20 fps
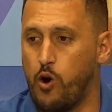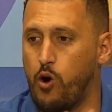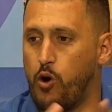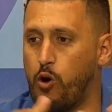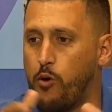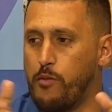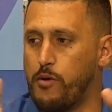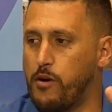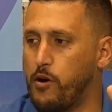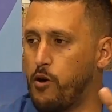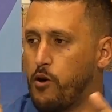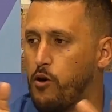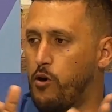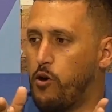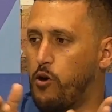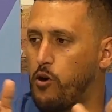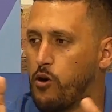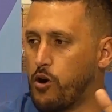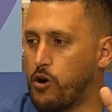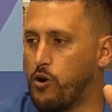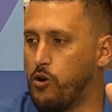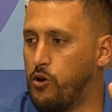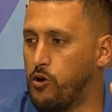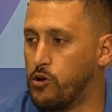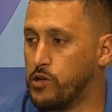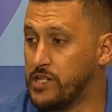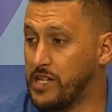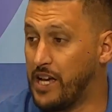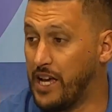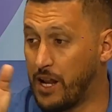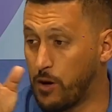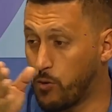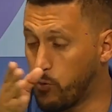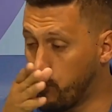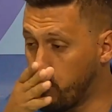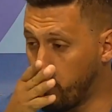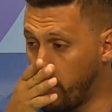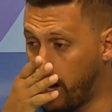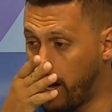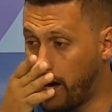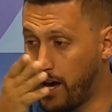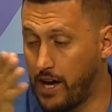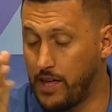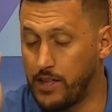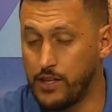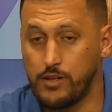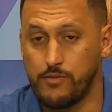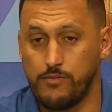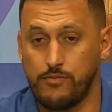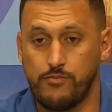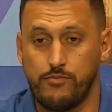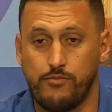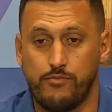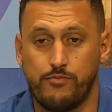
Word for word: o, si hay alguna de,